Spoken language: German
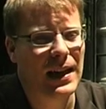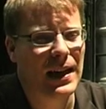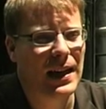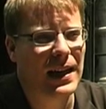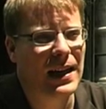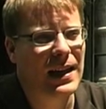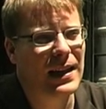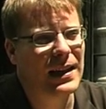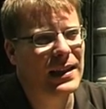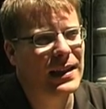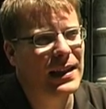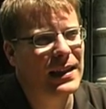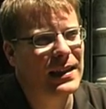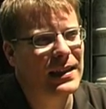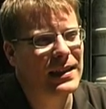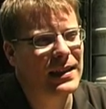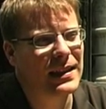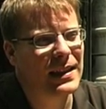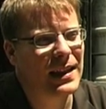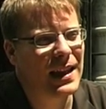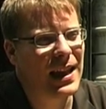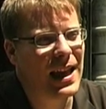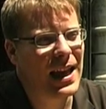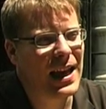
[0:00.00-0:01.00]
Äh,
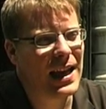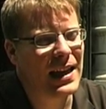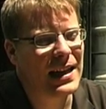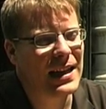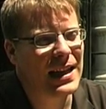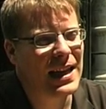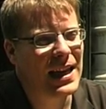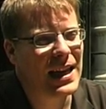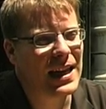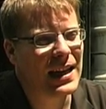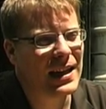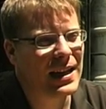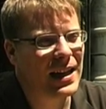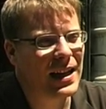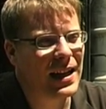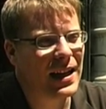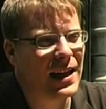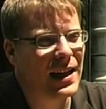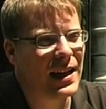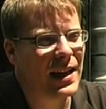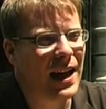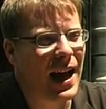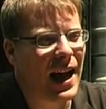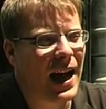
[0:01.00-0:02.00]
in
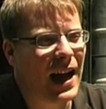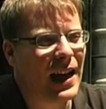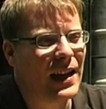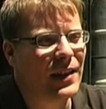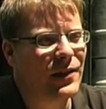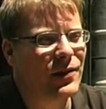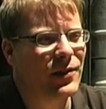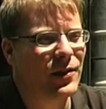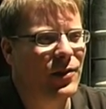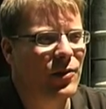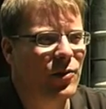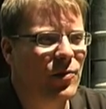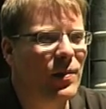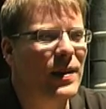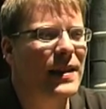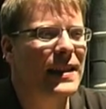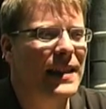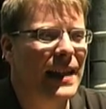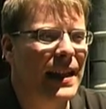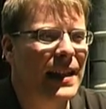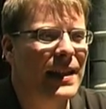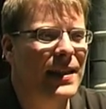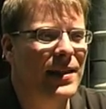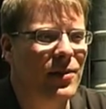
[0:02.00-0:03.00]
jeder Art von
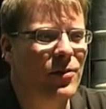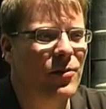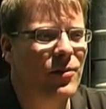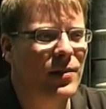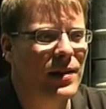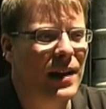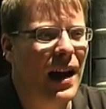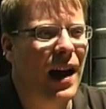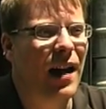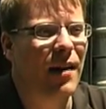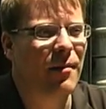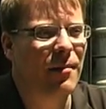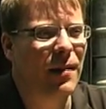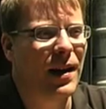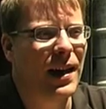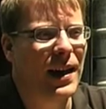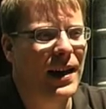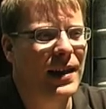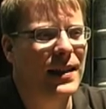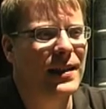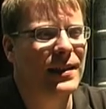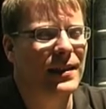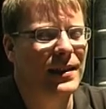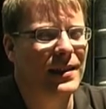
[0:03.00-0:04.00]

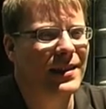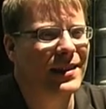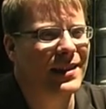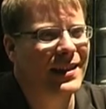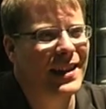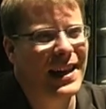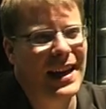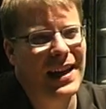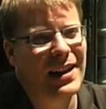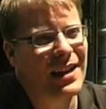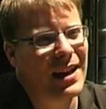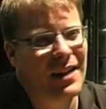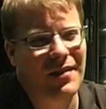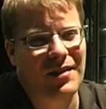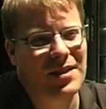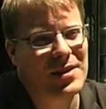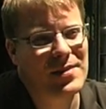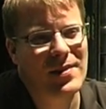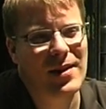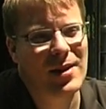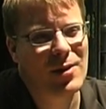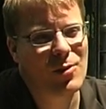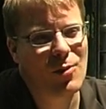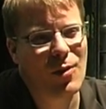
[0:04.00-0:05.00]
Übersetzungsarbeit äh, geht etwas
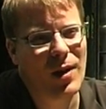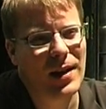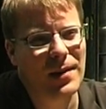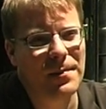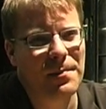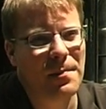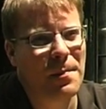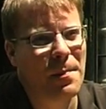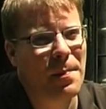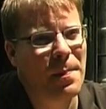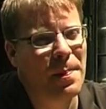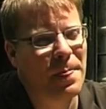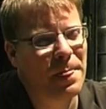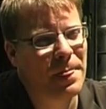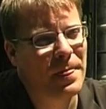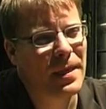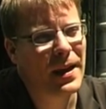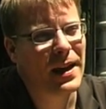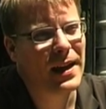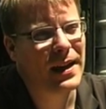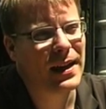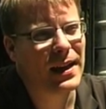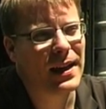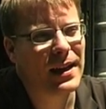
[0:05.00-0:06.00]
verloren
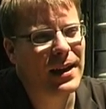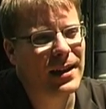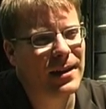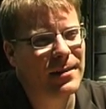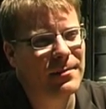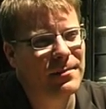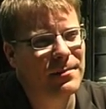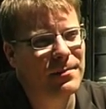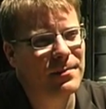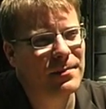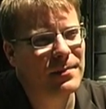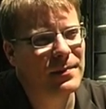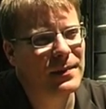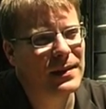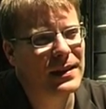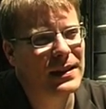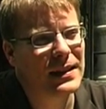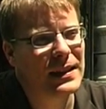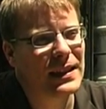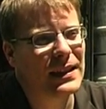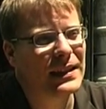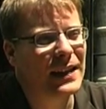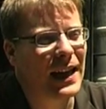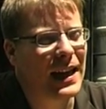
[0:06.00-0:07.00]
ähm,
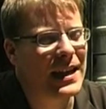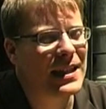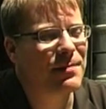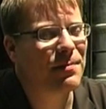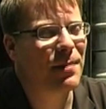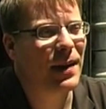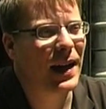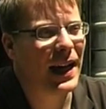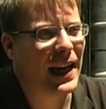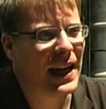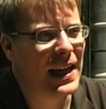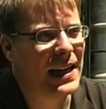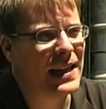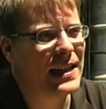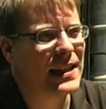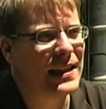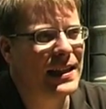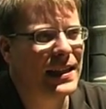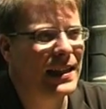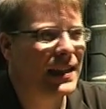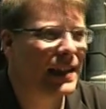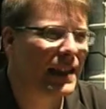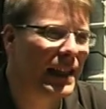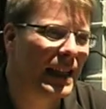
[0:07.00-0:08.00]
die
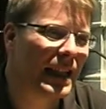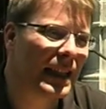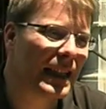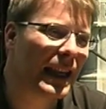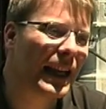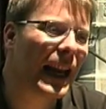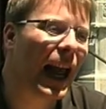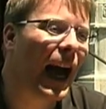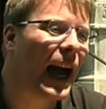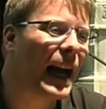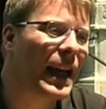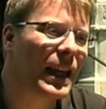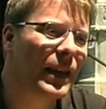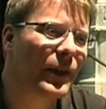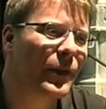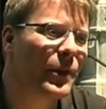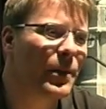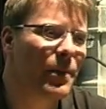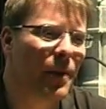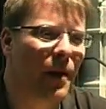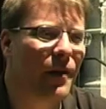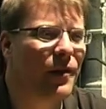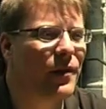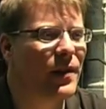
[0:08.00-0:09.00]
Transparenz ist nicht die gleiche wie
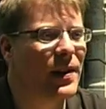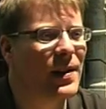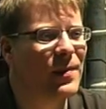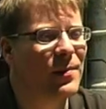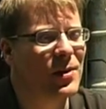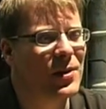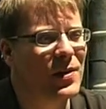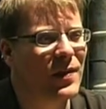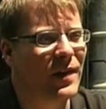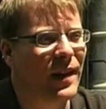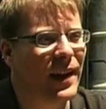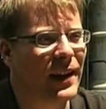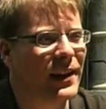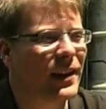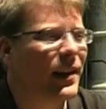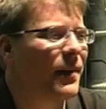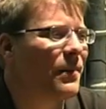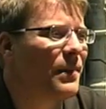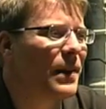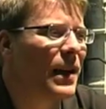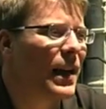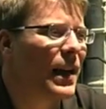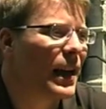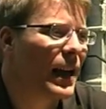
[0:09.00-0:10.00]
bei Filmen und so weiter.
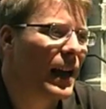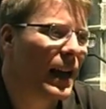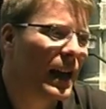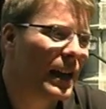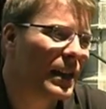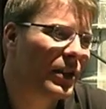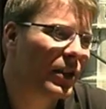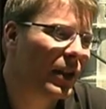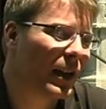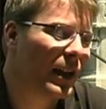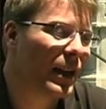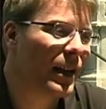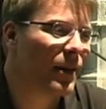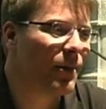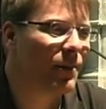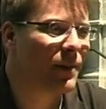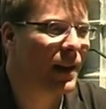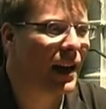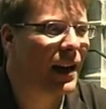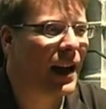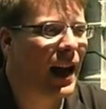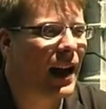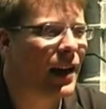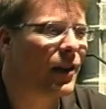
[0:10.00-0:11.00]
Es stehen eben
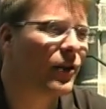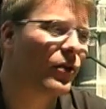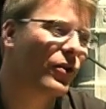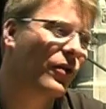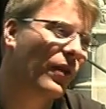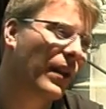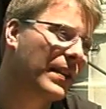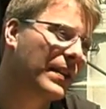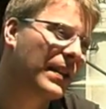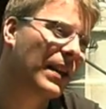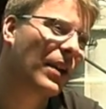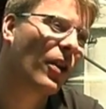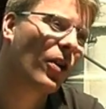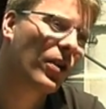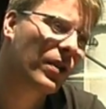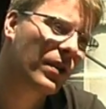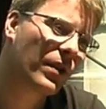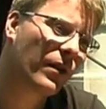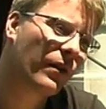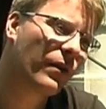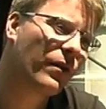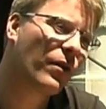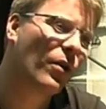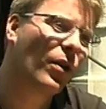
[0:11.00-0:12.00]
dann handfeste
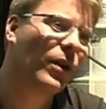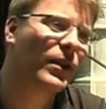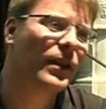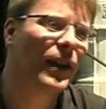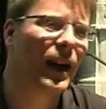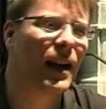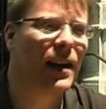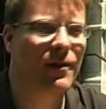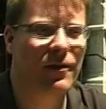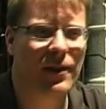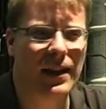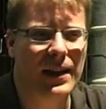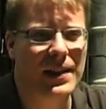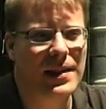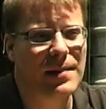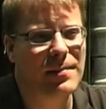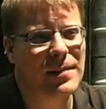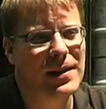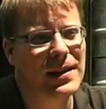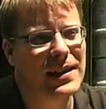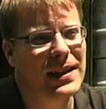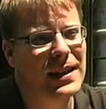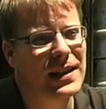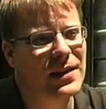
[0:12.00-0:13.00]
Kostenvorteile,
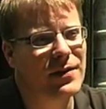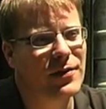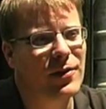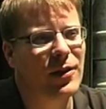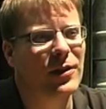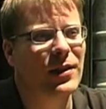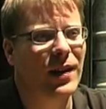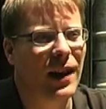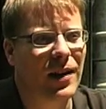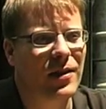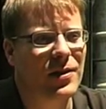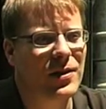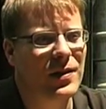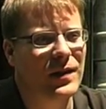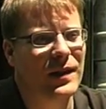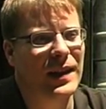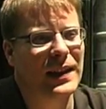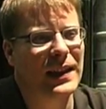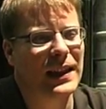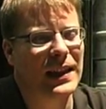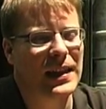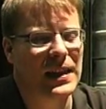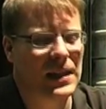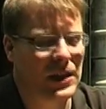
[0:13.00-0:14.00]
Flexibilitätsvorteile und so
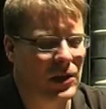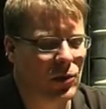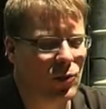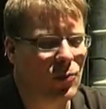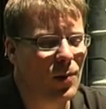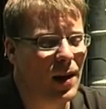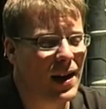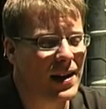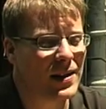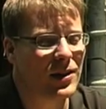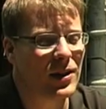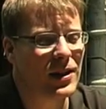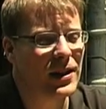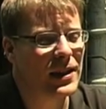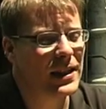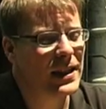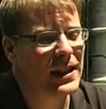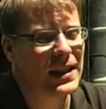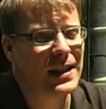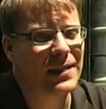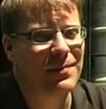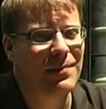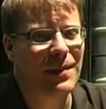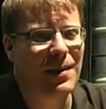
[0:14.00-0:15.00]
weiter gegenüber. Also
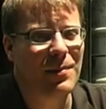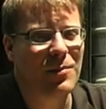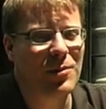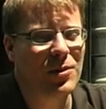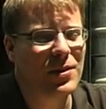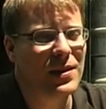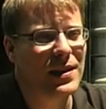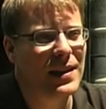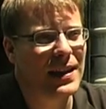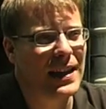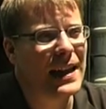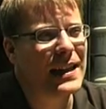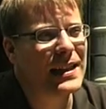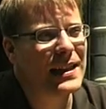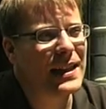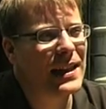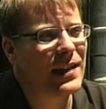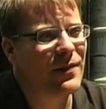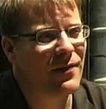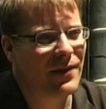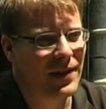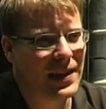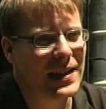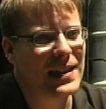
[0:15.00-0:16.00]
man muss
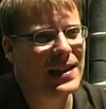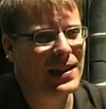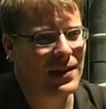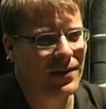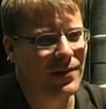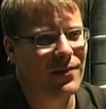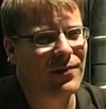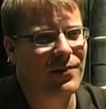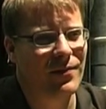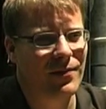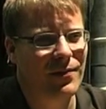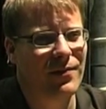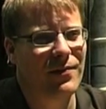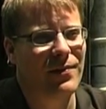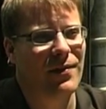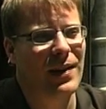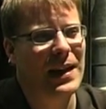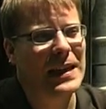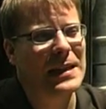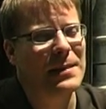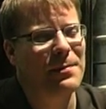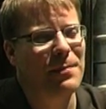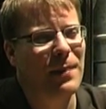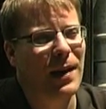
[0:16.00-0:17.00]
letztlich wissen,
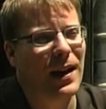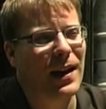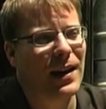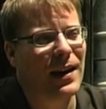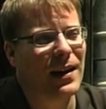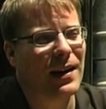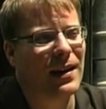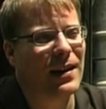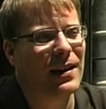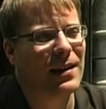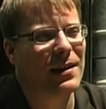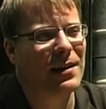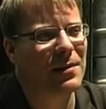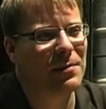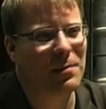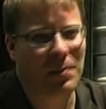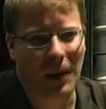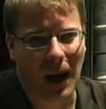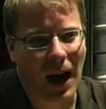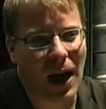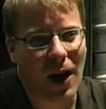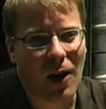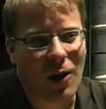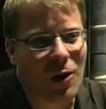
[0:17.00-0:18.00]
was man äh,
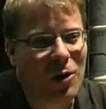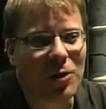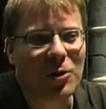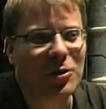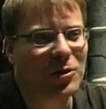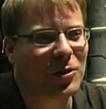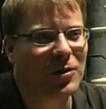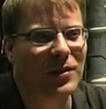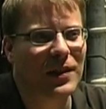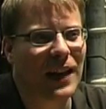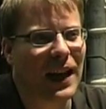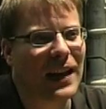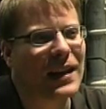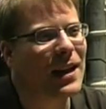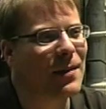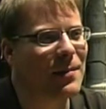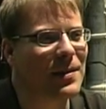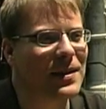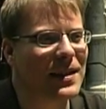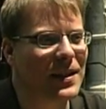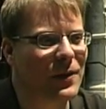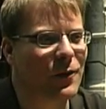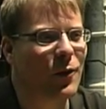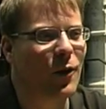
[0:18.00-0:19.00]
braucht und dann kann
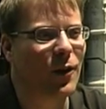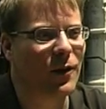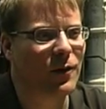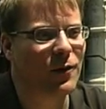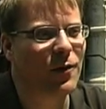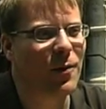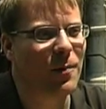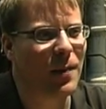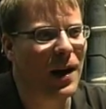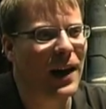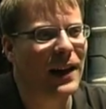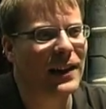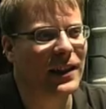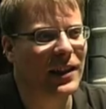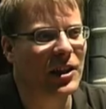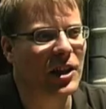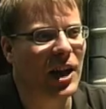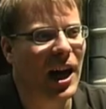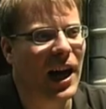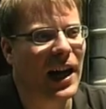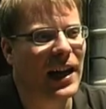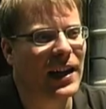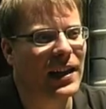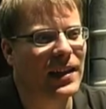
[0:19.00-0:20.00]
man sich für ein Format
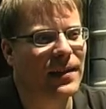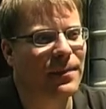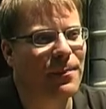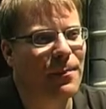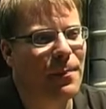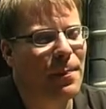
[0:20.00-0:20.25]
entscheiden.